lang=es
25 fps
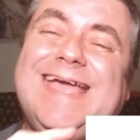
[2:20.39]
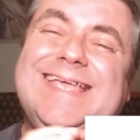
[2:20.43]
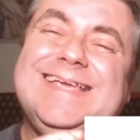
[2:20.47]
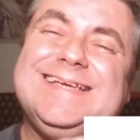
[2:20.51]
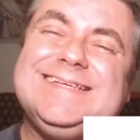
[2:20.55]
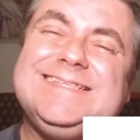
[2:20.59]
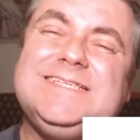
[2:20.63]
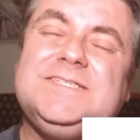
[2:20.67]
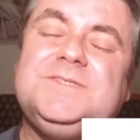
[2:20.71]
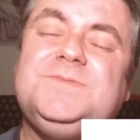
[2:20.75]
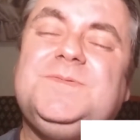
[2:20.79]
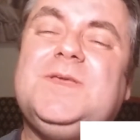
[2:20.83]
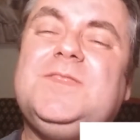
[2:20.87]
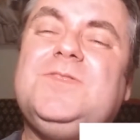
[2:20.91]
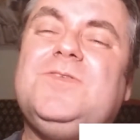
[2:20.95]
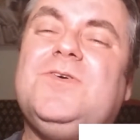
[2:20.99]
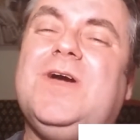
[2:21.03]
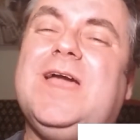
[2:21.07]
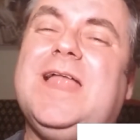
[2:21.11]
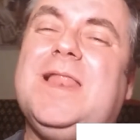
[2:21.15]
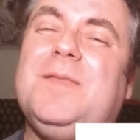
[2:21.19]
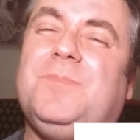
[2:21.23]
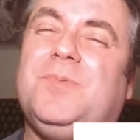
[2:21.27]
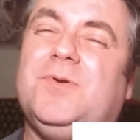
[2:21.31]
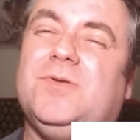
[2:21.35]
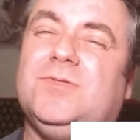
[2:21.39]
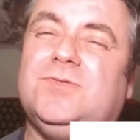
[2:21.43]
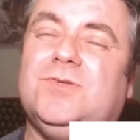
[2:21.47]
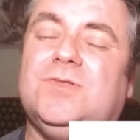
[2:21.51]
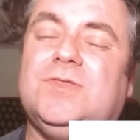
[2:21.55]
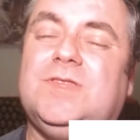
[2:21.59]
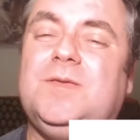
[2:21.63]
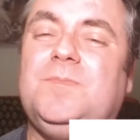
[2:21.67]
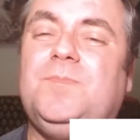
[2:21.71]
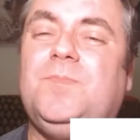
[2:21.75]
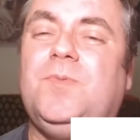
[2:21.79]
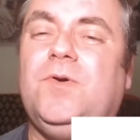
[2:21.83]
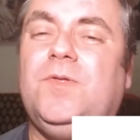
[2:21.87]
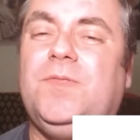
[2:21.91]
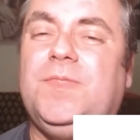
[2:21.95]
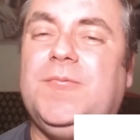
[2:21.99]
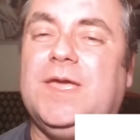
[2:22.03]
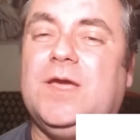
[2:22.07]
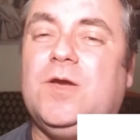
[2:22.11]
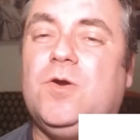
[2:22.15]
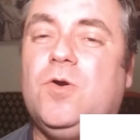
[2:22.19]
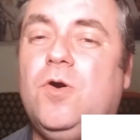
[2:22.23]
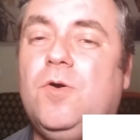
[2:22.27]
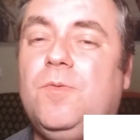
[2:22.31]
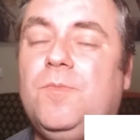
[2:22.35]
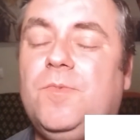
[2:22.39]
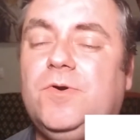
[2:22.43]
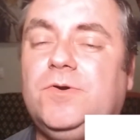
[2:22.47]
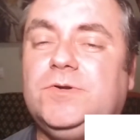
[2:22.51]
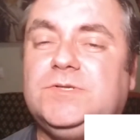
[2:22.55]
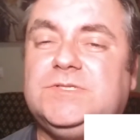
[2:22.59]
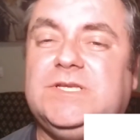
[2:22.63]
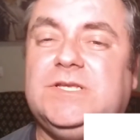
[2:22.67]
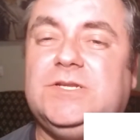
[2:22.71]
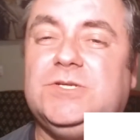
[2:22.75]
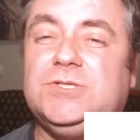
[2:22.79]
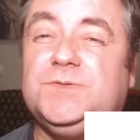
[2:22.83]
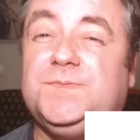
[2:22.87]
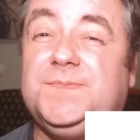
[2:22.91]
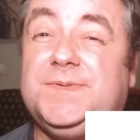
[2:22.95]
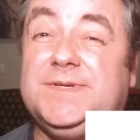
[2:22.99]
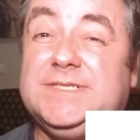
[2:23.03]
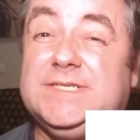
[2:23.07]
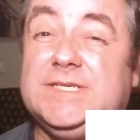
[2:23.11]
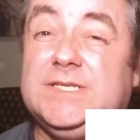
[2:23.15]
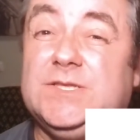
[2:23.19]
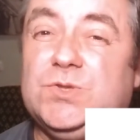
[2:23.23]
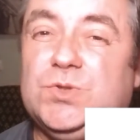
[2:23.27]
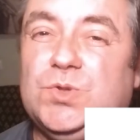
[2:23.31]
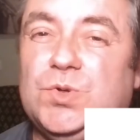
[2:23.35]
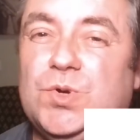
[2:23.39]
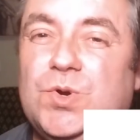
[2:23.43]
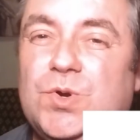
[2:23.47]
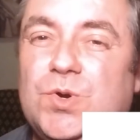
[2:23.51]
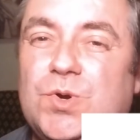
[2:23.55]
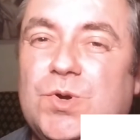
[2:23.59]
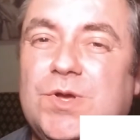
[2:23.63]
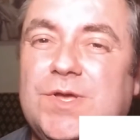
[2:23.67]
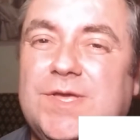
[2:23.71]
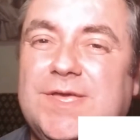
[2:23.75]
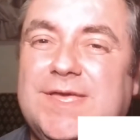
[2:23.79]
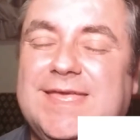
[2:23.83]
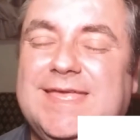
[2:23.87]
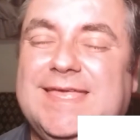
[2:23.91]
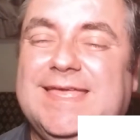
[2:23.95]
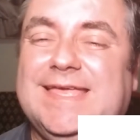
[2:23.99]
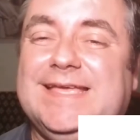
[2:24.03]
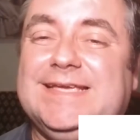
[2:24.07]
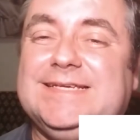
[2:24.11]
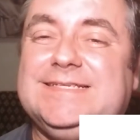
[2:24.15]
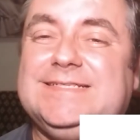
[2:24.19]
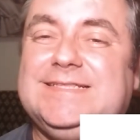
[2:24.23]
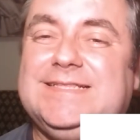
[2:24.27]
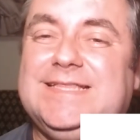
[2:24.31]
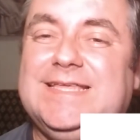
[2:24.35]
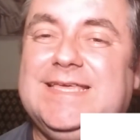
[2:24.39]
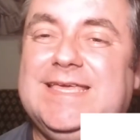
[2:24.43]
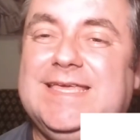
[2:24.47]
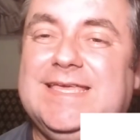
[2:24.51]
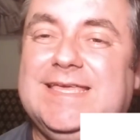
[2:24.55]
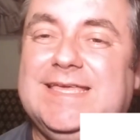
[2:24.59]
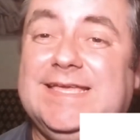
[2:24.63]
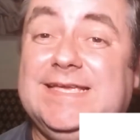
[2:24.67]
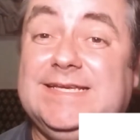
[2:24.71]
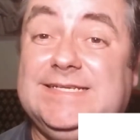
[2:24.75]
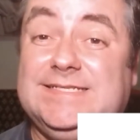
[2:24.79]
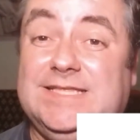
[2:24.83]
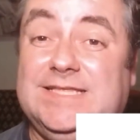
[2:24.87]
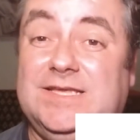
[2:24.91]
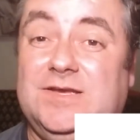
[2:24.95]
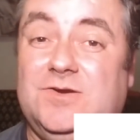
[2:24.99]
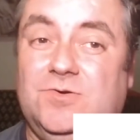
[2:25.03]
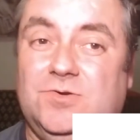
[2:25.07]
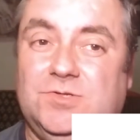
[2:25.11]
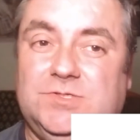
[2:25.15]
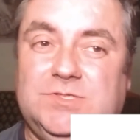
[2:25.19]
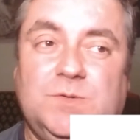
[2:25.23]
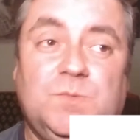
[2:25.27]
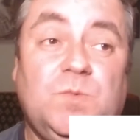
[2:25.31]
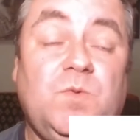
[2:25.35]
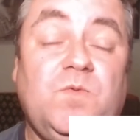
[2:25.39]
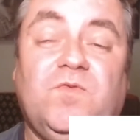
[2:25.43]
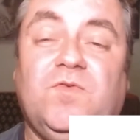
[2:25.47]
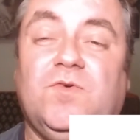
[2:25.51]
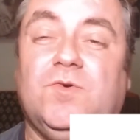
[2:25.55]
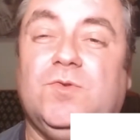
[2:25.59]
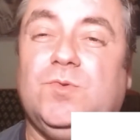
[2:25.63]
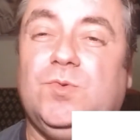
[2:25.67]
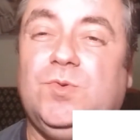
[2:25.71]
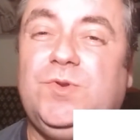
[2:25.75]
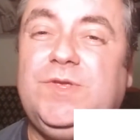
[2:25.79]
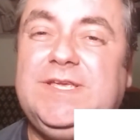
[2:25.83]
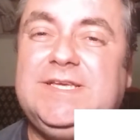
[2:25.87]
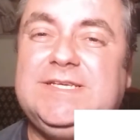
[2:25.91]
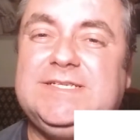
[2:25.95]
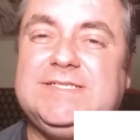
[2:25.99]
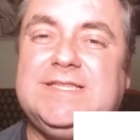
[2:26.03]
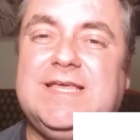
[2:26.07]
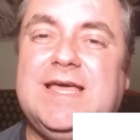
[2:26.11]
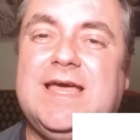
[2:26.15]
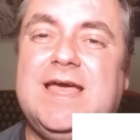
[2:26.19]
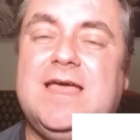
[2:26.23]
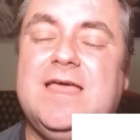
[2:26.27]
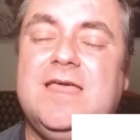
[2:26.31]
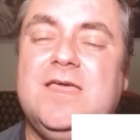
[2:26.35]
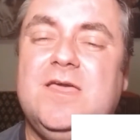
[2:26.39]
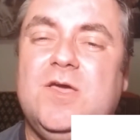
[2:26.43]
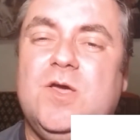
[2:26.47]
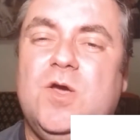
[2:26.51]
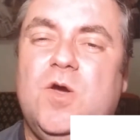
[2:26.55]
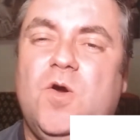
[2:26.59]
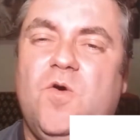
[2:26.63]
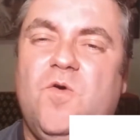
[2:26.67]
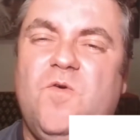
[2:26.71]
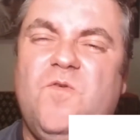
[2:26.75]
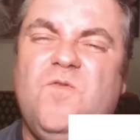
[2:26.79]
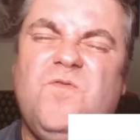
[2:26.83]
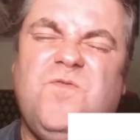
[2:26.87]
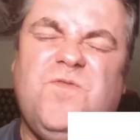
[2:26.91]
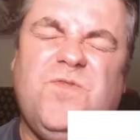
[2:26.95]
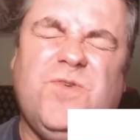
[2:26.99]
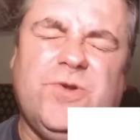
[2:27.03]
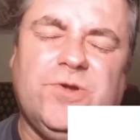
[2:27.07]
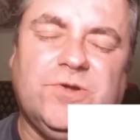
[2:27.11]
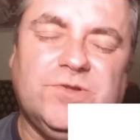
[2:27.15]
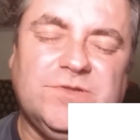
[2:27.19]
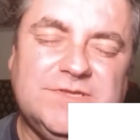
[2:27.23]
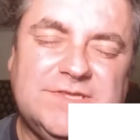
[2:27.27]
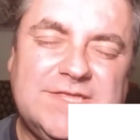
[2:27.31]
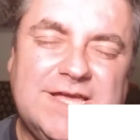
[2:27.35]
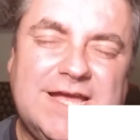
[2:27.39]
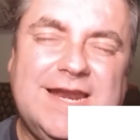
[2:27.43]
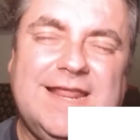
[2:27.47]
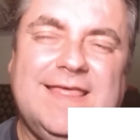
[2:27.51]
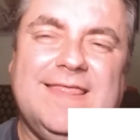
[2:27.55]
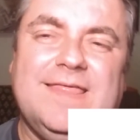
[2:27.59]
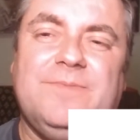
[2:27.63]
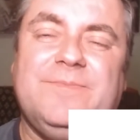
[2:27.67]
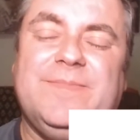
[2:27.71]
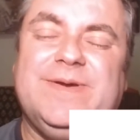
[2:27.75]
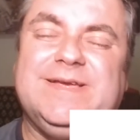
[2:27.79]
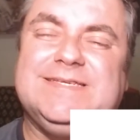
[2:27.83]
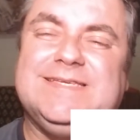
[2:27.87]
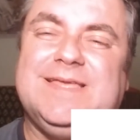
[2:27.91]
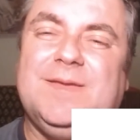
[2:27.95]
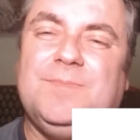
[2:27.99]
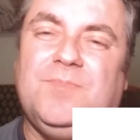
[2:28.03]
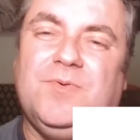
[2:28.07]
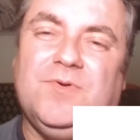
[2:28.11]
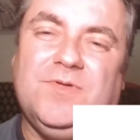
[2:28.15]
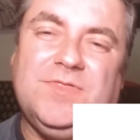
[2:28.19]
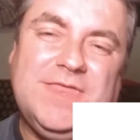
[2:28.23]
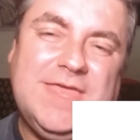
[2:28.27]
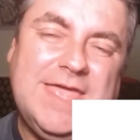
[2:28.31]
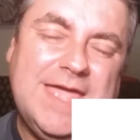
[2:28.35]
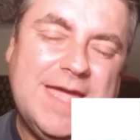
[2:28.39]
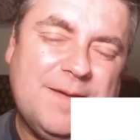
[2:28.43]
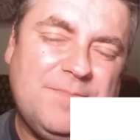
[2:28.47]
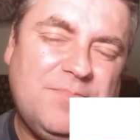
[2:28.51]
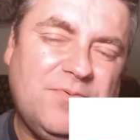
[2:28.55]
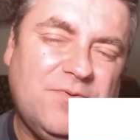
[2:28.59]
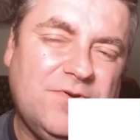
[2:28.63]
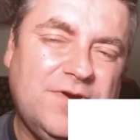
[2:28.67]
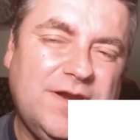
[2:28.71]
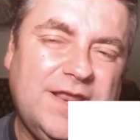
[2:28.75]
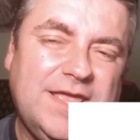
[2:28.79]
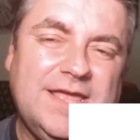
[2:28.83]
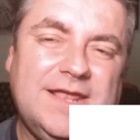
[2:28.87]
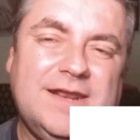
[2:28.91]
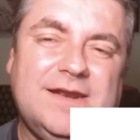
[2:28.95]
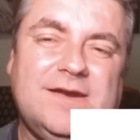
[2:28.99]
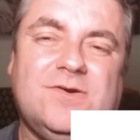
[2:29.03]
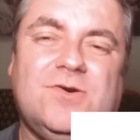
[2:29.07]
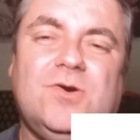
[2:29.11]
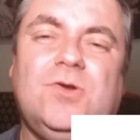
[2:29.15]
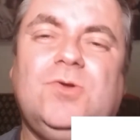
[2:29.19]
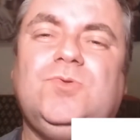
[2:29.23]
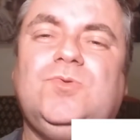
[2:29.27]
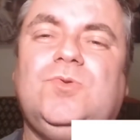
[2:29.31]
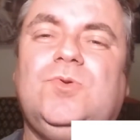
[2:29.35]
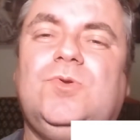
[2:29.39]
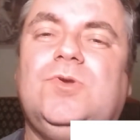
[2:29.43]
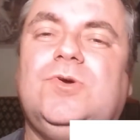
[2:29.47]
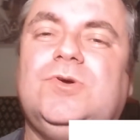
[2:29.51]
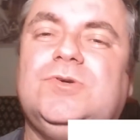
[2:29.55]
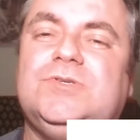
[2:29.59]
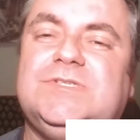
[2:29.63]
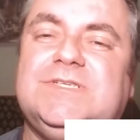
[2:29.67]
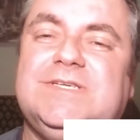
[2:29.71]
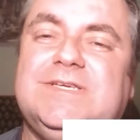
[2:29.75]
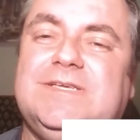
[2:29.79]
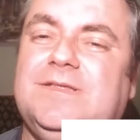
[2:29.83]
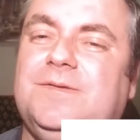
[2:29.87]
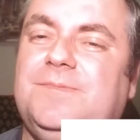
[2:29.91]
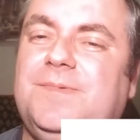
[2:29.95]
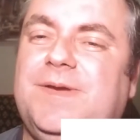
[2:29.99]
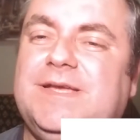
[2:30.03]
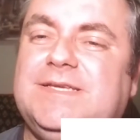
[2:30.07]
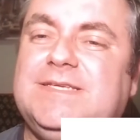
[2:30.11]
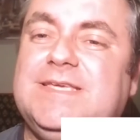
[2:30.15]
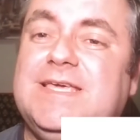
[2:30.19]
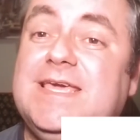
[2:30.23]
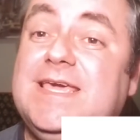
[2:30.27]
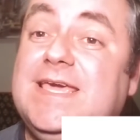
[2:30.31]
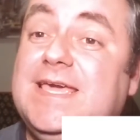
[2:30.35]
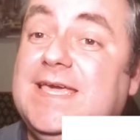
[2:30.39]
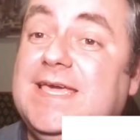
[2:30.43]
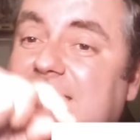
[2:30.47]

Ahí estáis viendo el prototipo de cómo se nos presentó este, este coche muy futurista, un frontal además que podía poner rótulos y demás.